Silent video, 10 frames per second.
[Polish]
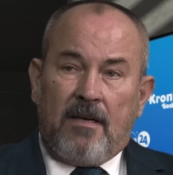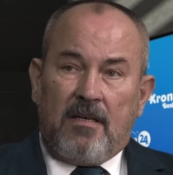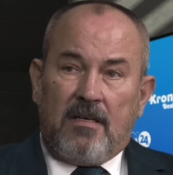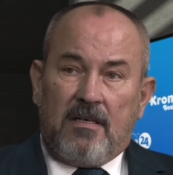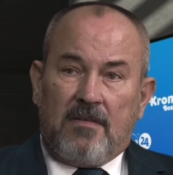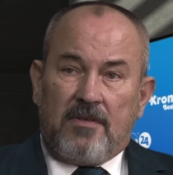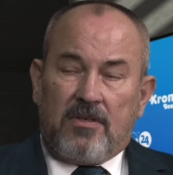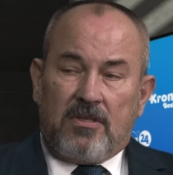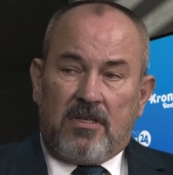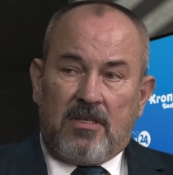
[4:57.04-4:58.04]
e,
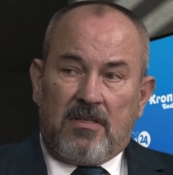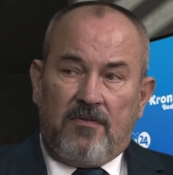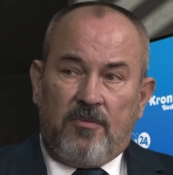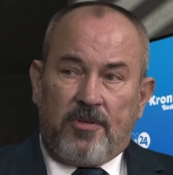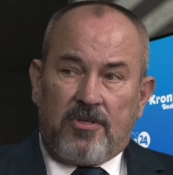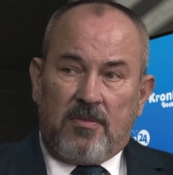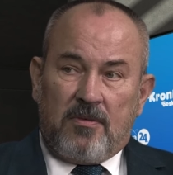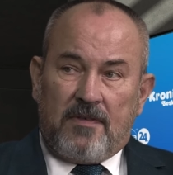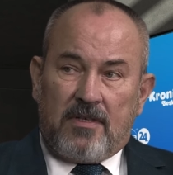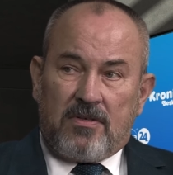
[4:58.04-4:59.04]
wykonania
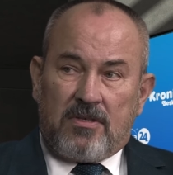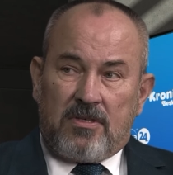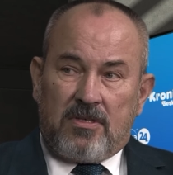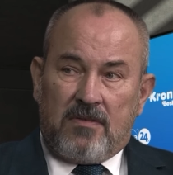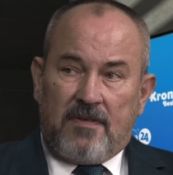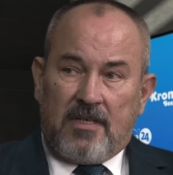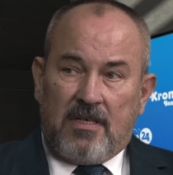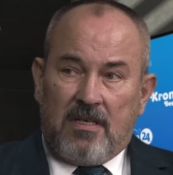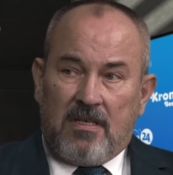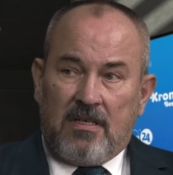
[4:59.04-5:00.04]
dwupoziomowego
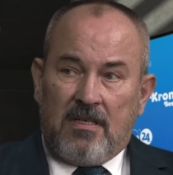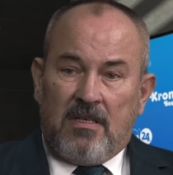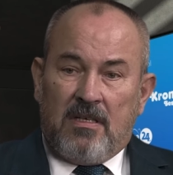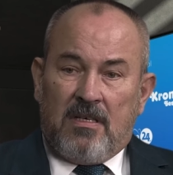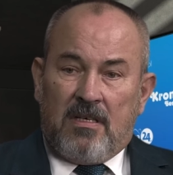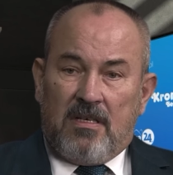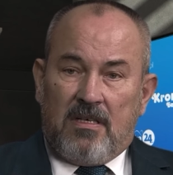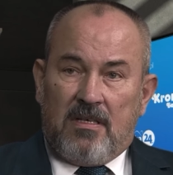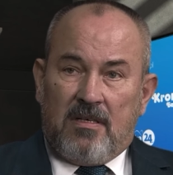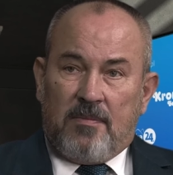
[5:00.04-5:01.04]
skrzyżowania,
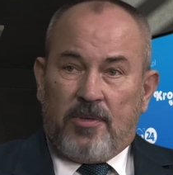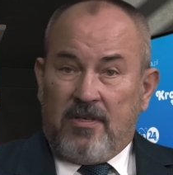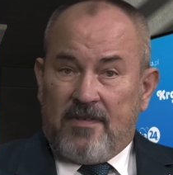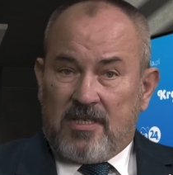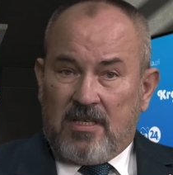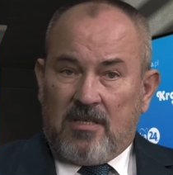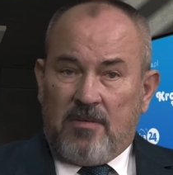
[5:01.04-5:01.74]
e, ponieważ taki